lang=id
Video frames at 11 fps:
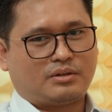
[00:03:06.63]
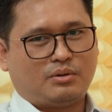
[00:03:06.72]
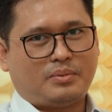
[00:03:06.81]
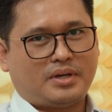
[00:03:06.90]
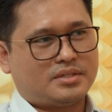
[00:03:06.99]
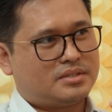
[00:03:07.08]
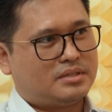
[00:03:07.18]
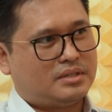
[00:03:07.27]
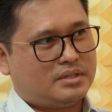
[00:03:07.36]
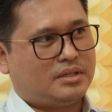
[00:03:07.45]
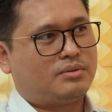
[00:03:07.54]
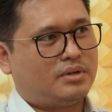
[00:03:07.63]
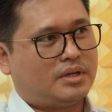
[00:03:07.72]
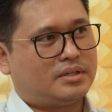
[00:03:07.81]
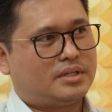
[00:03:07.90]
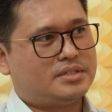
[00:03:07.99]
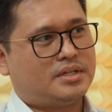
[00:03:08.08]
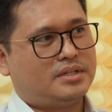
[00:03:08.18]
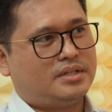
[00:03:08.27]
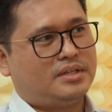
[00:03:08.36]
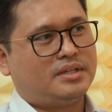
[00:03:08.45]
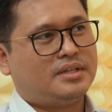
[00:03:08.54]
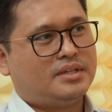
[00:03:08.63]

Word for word: terkelupas, itulah terjadi